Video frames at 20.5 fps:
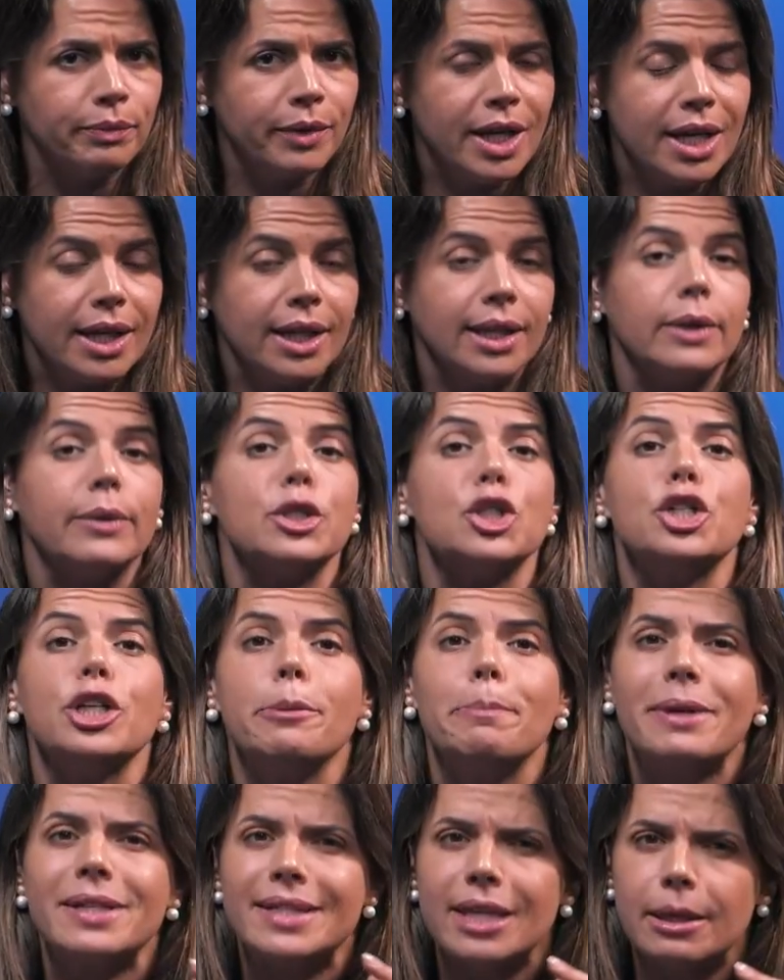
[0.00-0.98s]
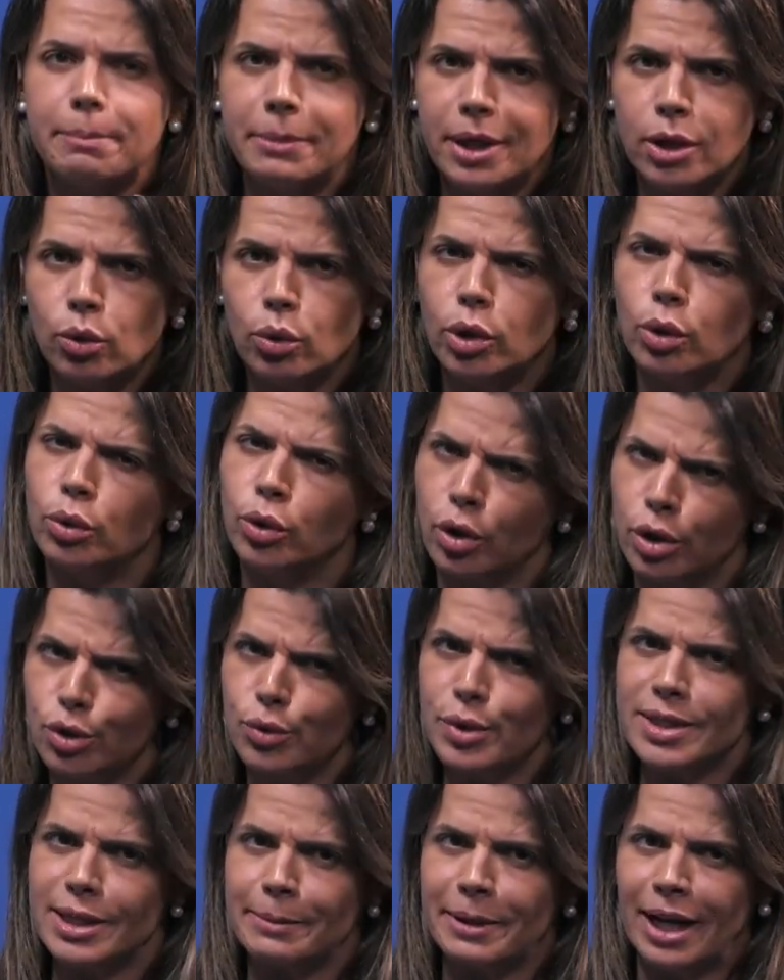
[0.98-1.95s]
Então a gente tem percebido que o nosso
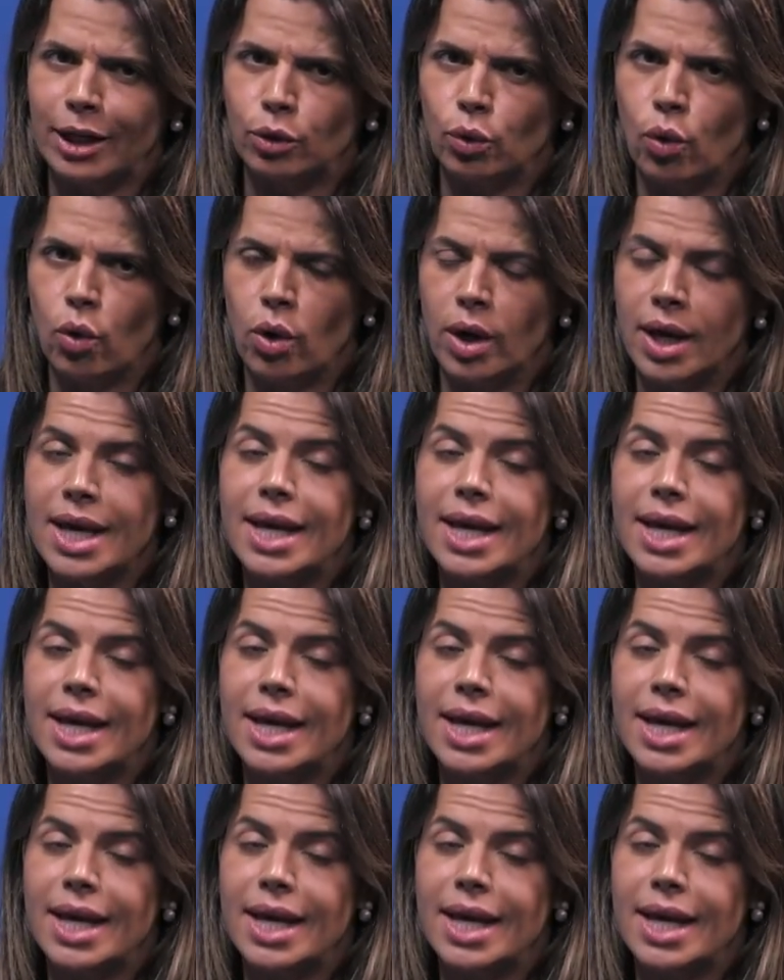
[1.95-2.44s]
examinador,